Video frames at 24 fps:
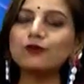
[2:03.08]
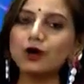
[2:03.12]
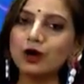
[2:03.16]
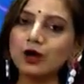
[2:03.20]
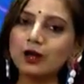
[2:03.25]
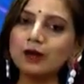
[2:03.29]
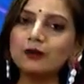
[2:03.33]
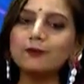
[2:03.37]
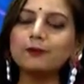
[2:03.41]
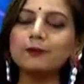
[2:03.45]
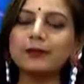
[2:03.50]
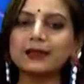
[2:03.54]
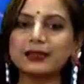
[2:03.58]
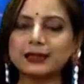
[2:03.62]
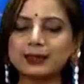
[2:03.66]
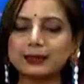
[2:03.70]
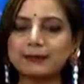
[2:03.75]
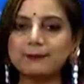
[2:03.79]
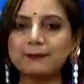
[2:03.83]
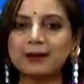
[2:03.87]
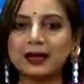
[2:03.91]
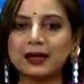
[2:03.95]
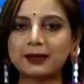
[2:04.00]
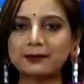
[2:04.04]
ফল পেতে
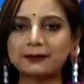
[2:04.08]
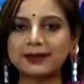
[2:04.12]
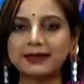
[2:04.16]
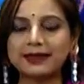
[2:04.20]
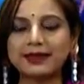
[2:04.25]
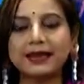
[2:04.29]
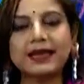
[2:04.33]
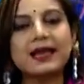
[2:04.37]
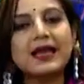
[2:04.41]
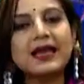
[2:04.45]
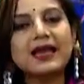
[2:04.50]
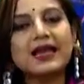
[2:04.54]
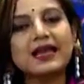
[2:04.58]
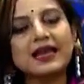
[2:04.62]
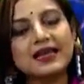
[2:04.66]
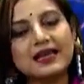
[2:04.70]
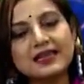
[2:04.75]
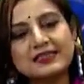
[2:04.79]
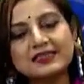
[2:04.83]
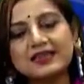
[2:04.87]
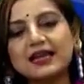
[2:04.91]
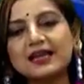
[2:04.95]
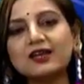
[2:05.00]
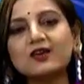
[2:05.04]
পারবেন
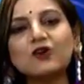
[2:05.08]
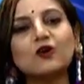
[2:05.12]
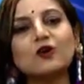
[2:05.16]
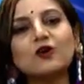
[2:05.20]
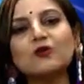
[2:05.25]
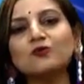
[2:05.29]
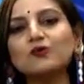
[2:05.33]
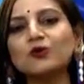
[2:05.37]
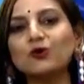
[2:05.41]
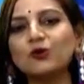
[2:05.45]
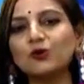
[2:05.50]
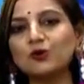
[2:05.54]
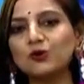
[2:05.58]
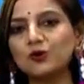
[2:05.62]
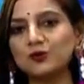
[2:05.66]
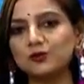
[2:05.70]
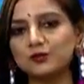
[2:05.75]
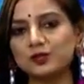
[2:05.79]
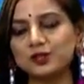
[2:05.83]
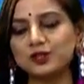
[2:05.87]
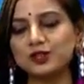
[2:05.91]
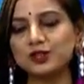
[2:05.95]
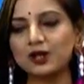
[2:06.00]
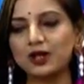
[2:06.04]
এটাই হলো মুখ্য
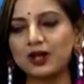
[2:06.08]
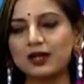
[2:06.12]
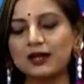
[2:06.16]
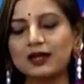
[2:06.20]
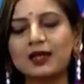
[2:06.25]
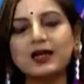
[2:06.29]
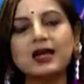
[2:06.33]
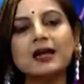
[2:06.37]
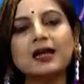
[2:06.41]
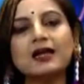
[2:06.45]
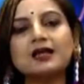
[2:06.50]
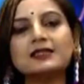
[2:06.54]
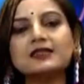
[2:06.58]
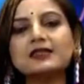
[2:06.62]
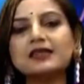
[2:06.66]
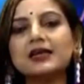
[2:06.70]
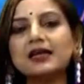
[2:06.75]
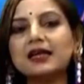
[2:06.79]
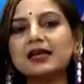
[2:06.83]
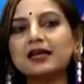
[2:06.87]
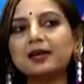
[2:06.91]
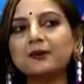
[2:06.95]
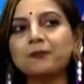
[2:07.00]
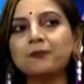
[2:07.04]
বিষয়
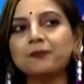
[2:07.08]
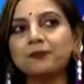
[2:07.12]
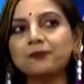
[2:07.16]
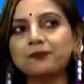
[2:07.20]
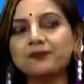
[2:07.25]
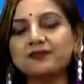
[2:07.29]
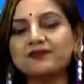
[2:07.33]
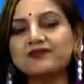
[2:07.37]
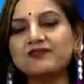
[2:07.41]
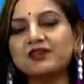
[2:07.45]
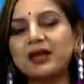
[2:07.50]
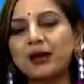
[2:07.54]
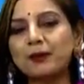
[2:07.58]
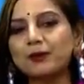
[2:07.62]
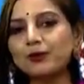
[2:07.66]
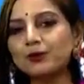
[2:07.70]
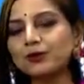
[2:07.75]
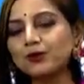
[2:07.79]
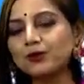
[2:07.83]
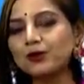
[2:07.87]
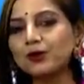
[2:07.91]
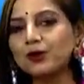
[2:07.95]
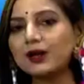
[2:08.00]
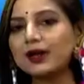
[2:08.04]
ঠিক যেমন
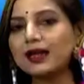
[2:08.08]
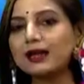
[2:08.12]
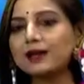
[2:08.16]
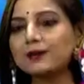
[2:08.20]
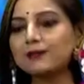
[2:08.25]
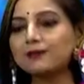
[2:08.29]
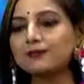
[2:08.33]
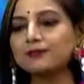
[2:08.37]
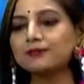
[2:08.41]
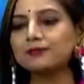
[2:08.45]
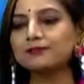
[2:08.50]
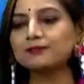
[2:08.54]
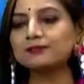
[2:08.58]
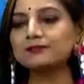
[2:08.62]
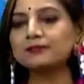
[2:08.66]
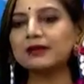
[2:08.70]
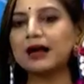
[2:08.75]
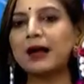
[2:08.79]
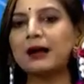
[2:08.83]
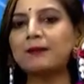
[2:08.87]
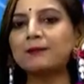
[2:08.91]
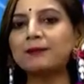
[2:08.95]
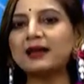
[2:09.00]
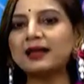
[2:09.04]
করে
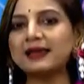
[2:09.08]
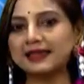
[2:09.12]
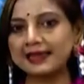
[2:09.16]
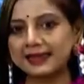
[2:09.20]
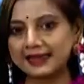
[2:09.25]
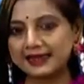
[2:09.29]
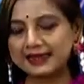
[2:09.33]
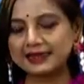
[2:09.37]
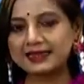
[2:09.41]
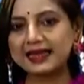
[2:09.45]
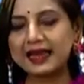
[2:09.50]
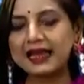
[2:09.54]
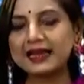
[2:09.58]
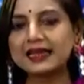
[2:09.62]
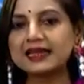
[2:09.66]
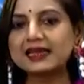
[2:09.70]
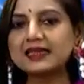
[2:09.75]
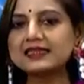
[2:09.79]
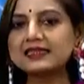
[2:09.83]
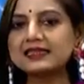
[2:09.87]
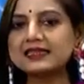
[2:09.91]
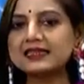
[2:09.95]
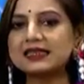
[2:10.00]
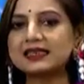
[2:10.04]
আমরা দেখে
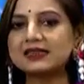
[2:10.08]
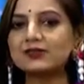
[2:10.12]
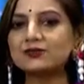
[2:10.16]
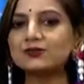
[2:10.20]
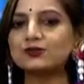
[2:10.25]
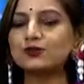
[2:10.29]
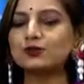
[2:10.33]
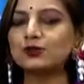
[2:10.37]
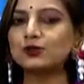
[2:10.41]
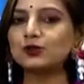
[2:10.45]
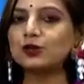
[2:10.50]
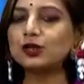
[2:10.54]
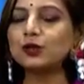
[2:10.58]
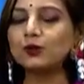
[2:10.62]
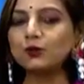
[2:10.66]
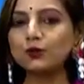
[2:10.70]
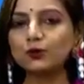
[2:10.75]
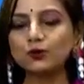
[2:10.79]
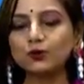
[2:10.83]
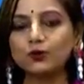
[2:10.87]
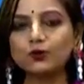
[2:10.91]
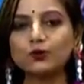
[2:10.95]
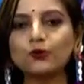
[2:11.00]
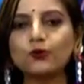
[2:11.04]
থাকি যে যদি
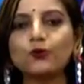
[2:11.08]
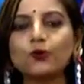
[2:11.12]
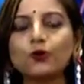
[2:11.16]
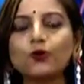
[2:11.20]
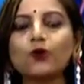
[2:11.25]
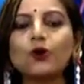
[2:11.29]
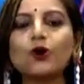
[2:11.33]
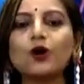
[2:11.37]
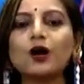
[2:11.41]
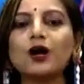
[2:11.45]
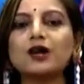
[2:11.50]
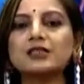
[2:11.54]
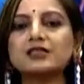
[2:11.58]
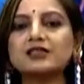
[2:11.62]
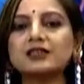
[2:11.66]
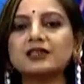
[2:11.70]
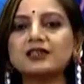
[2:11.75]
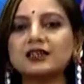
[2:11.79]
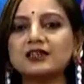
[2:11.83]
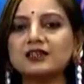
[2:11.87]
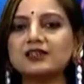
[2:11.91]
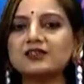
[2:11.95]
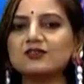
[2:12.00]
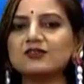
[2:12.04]
কোনো রোগ হয়
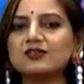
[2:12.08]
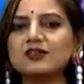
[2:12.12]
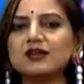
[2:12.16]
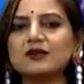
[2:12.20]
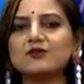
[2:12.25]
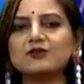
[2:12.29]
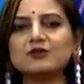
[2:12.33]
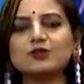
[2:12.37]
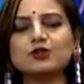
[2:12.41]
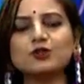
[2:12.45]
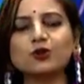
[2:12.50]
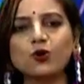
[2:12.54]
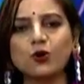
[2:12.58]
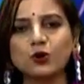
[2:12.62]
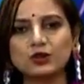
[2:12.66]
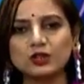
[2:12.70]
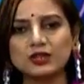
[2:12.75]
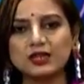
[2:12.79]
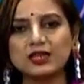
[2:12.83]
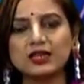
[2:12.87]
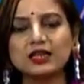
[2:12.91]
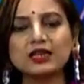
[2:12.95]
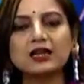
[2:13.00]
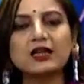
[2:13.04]
সেখানে যদি আপনি
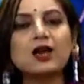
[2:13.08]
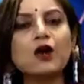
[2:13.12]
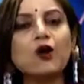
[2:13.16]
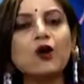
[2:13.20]
সঠিক